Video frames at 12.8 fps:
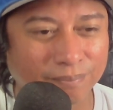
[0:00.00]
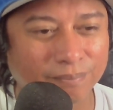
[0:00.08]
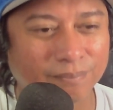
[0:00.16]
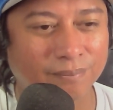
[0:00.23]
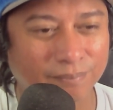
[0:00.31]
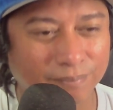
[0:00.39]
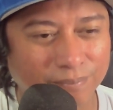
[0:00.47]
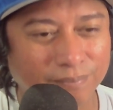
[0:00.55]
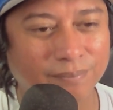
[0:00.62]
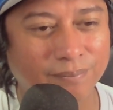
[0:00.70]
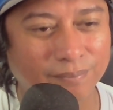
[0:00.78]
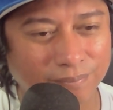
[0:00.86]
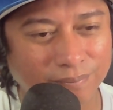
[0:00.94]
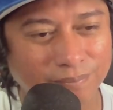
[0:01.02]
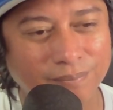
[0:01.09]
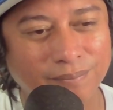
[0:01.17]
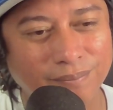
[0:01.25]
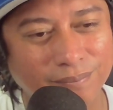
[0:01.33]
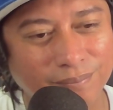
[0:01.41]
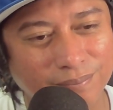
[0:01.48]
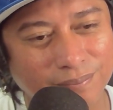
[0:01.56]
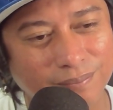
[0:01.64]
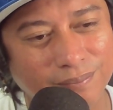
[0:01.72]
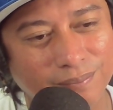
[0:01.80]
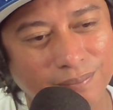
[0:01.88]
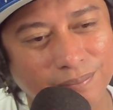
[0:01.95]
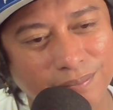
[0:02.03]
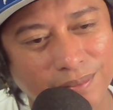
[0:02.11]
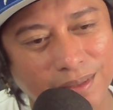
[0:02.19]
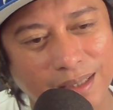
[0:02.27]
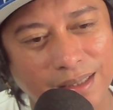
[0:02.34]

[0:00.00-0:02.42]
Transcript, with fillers: Baliktad mundo ko kaya sira ko si Aris mm,